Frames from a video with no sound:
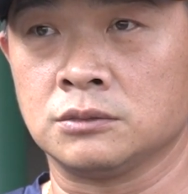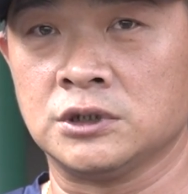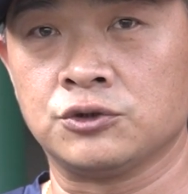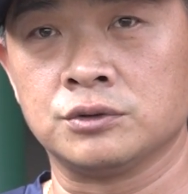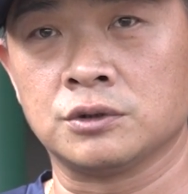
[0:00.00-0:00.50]
义
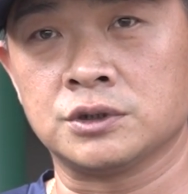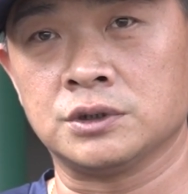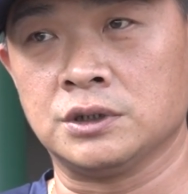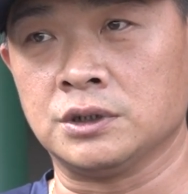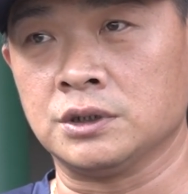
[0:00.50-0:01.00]
军都是
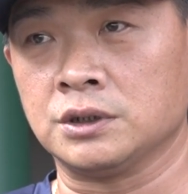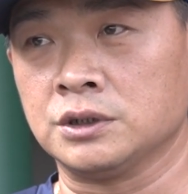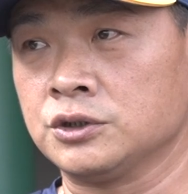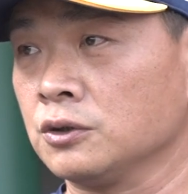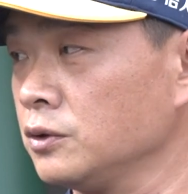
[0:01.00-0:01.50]
以
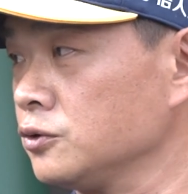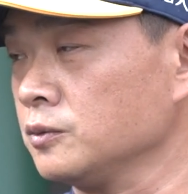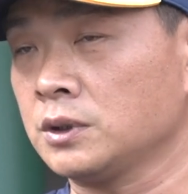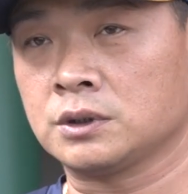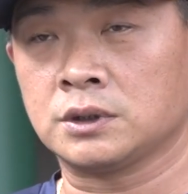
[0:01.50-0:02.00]
赢球为主
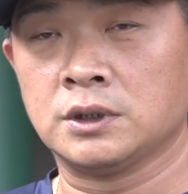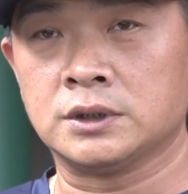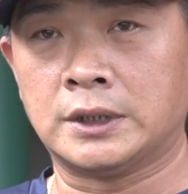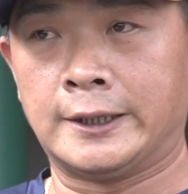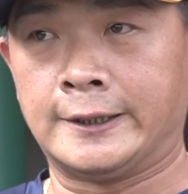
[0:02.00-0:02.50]
嘛。
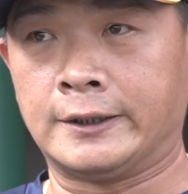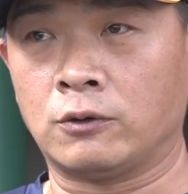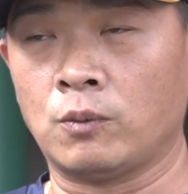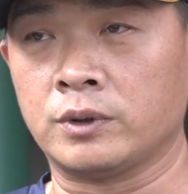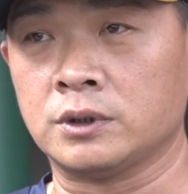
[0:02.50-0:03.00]
那
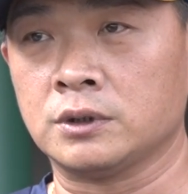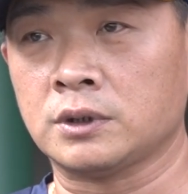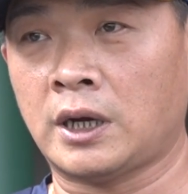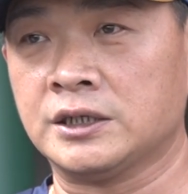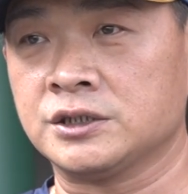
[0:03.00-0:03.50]
我们
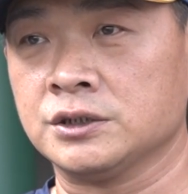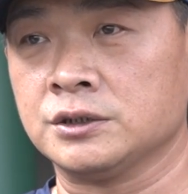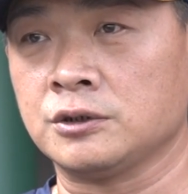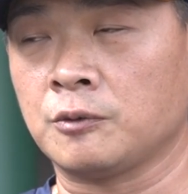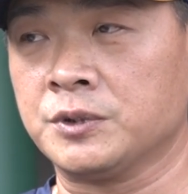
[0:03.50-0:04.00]
还
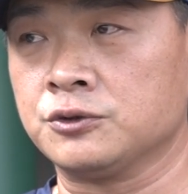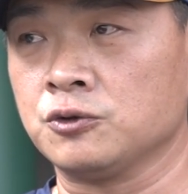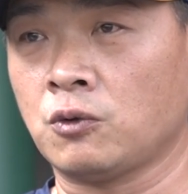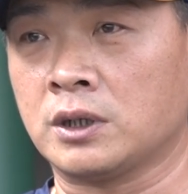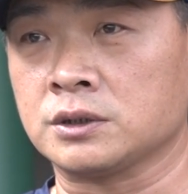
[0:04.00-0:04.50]
是要必
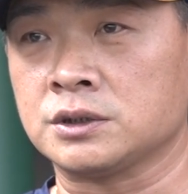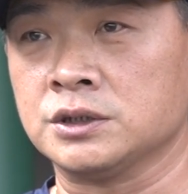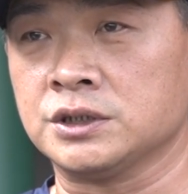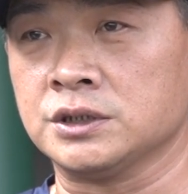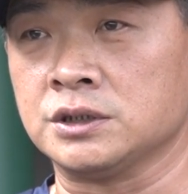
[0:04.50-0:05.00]
须往
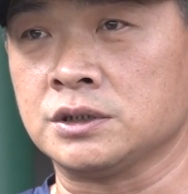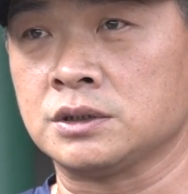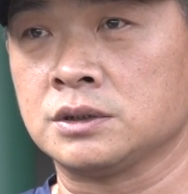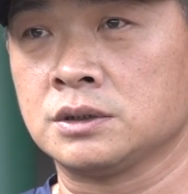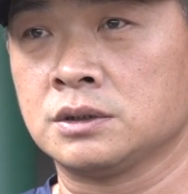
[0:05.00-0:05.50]
自己
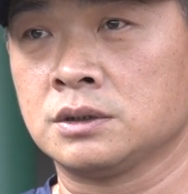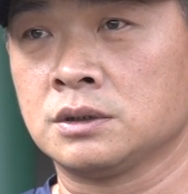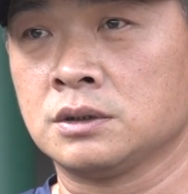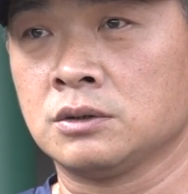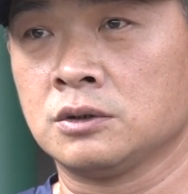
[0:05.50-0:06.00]

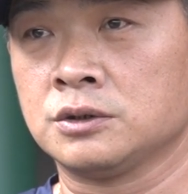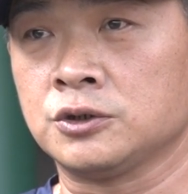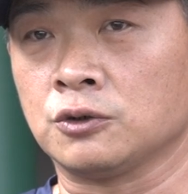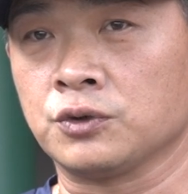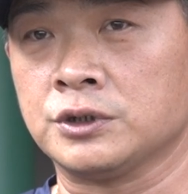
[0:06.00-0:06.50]

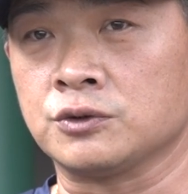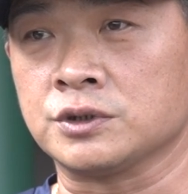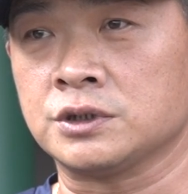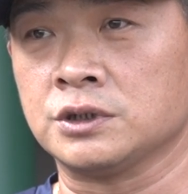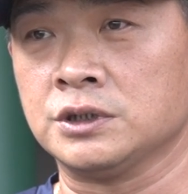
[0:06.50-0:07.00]
球队所
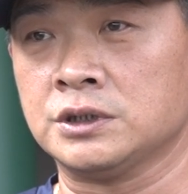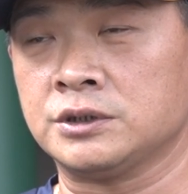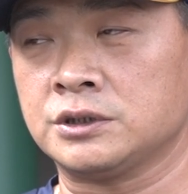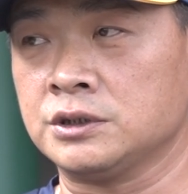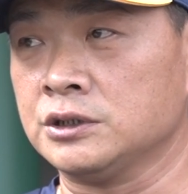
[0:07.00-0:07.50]
设立
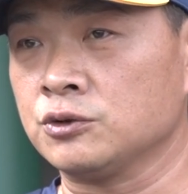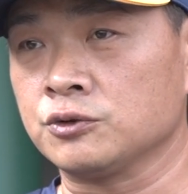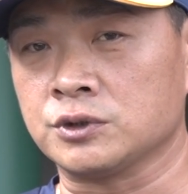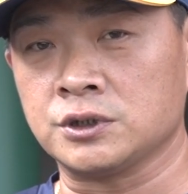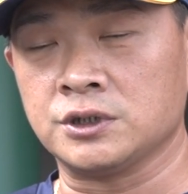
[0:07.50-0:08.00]
年初
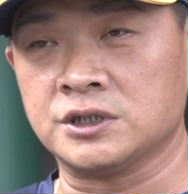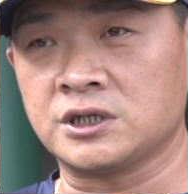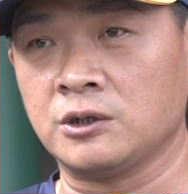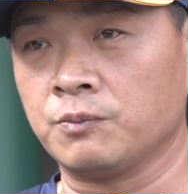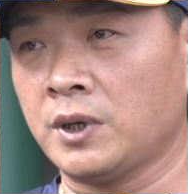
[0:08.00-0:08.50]
所设立的
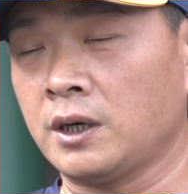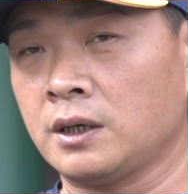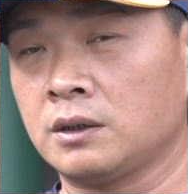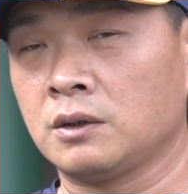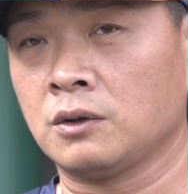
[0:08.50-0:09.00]
三零八
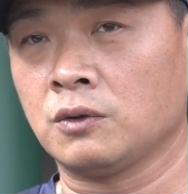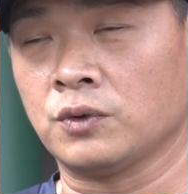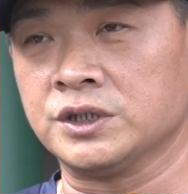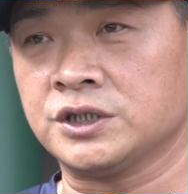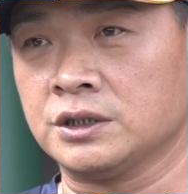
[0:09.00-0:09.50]

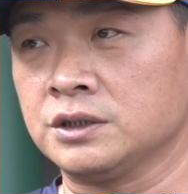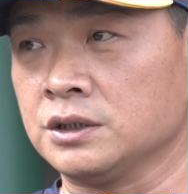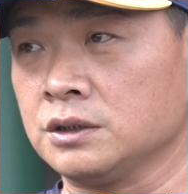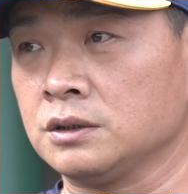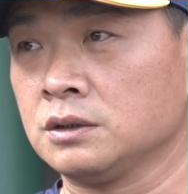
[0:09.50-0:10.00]
为前提。
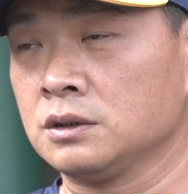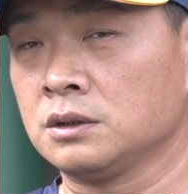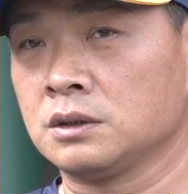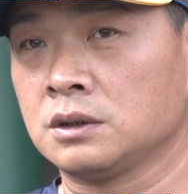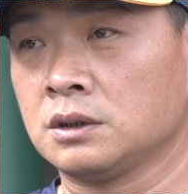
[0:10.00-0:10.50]

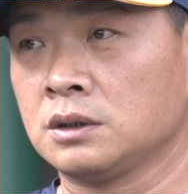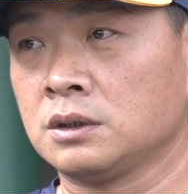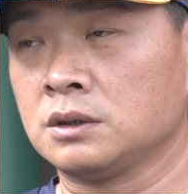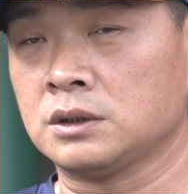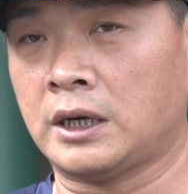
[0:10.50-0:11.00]

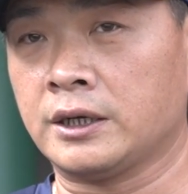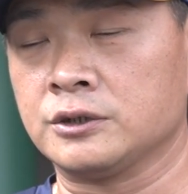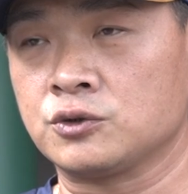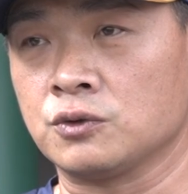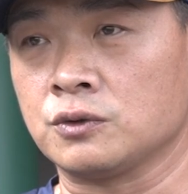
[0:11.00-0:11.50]
来
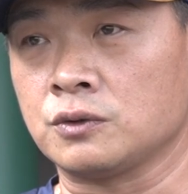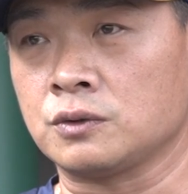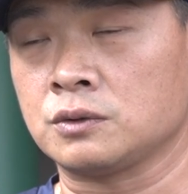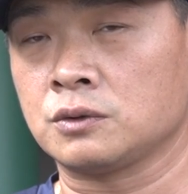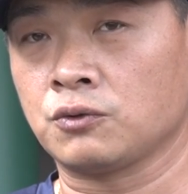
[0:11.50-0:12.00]
做
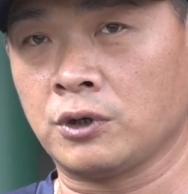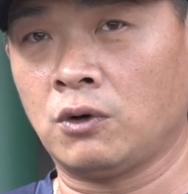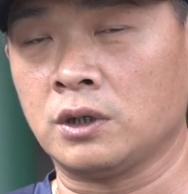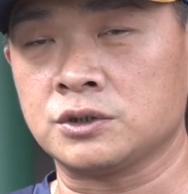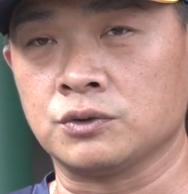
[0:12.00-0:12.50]
规
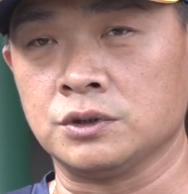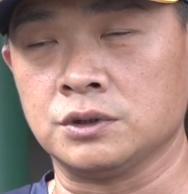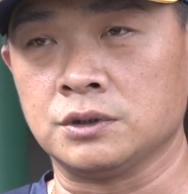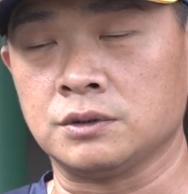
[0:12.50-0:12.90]
划，所以